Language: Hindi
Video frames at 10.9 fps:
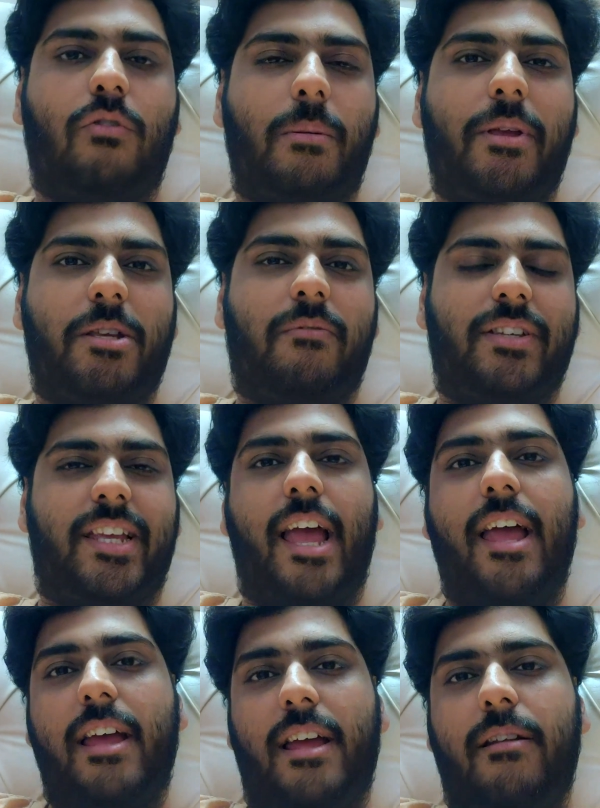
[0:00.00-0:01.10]
वो भी बीच में फंस
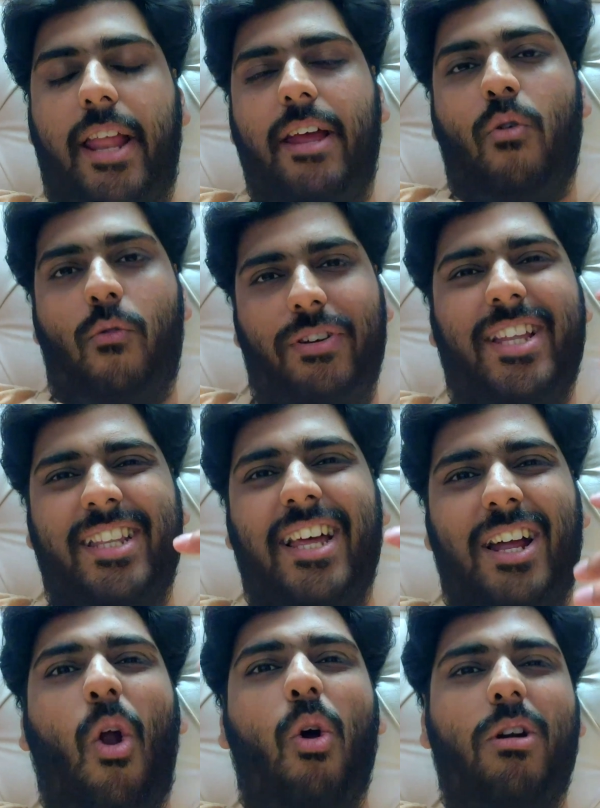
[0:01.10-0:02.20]
गया है लेकिन वो विद इन
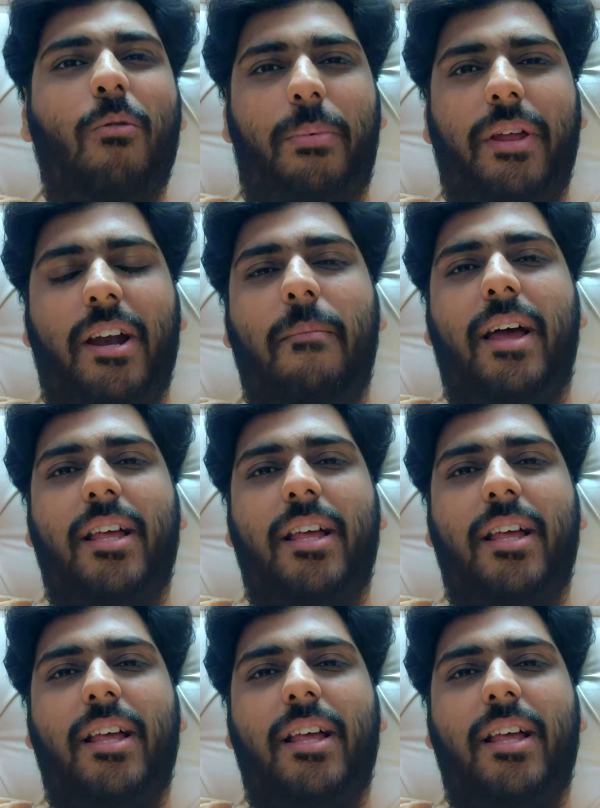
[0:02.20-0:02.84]
द लॉकडाउन पीरियड